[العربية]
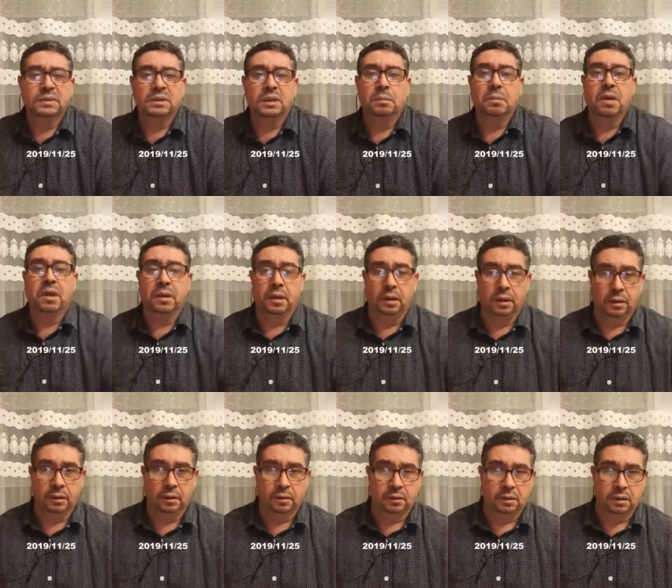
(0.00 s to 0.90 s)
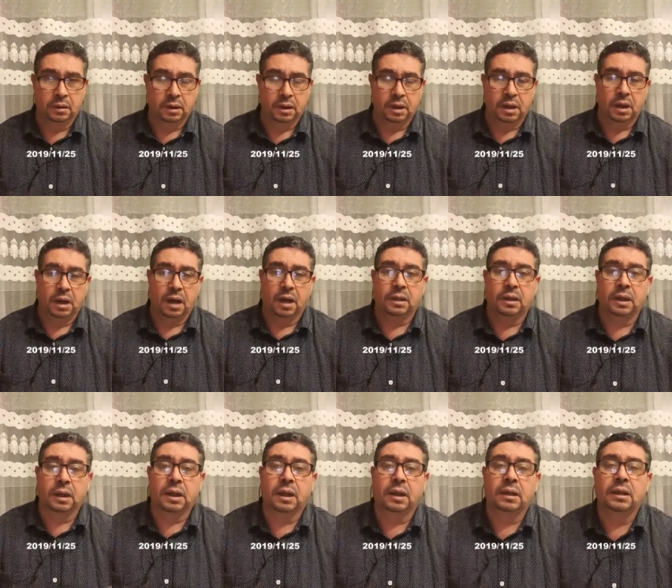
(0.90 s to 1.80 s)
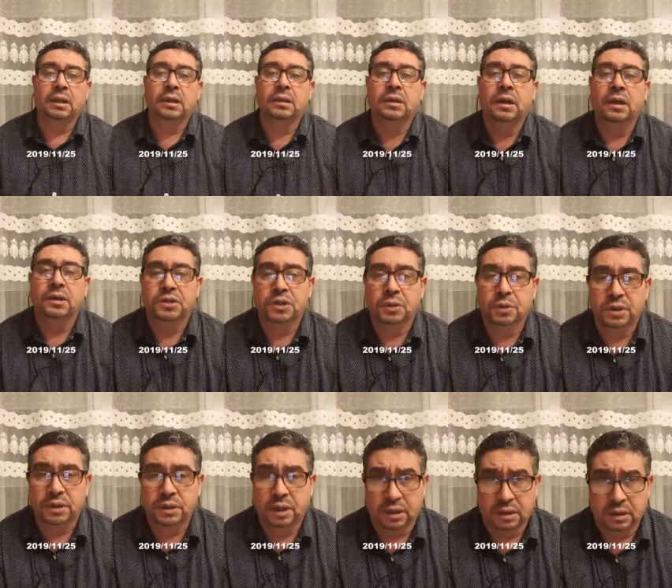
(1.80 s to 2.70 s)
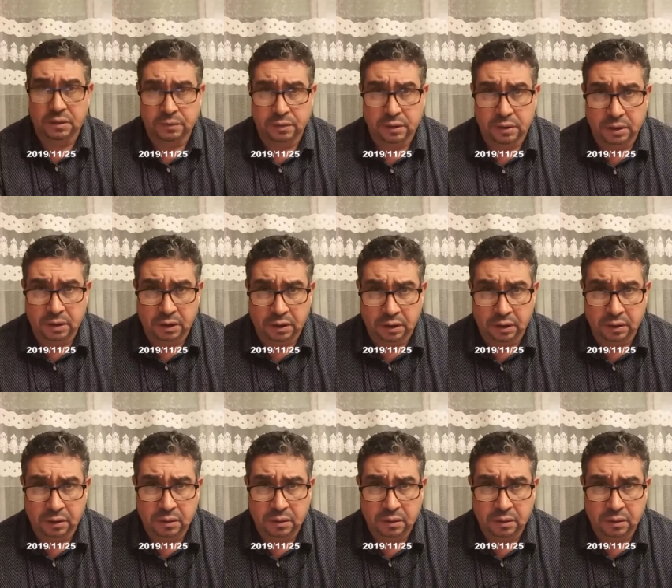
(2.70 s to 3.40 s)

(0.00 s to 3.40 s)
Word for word: مثلا هذه القضيه نتاع الجواز تاع السفر تاعي